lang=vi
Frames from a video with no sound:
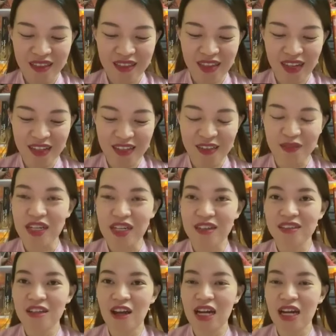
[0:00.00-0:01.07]
ha, và đó,
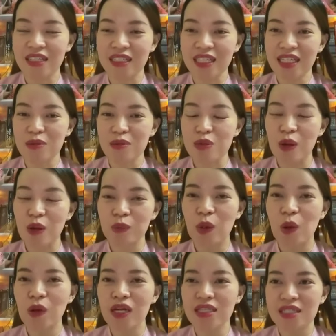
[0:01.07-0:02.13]
đó là những cái cảm xúc không
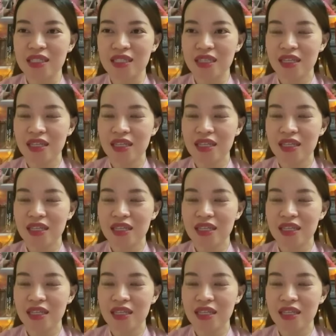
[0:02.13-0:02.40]
tốt các anh chị